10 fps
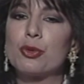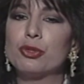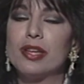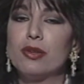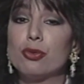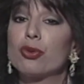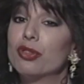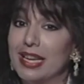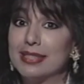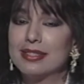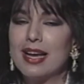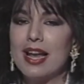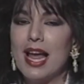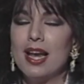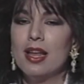costeños de este
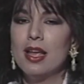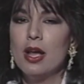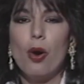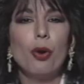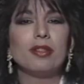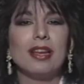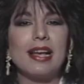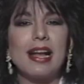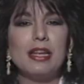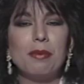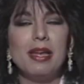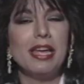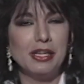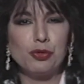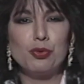canal, hoy Telecaribe
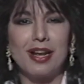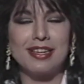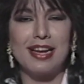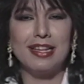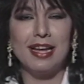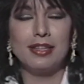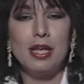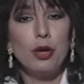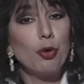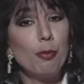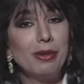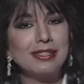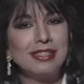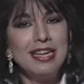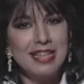es una realidad
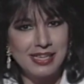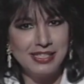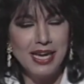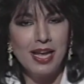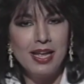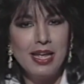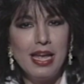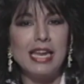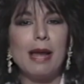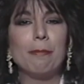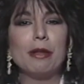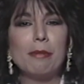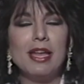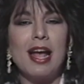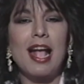convertida ya en la
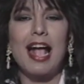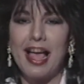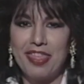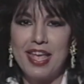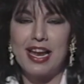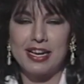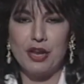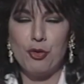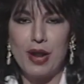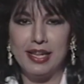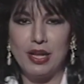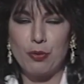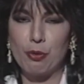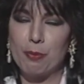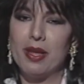primera cadena regional de
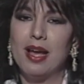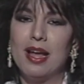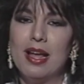Colombia.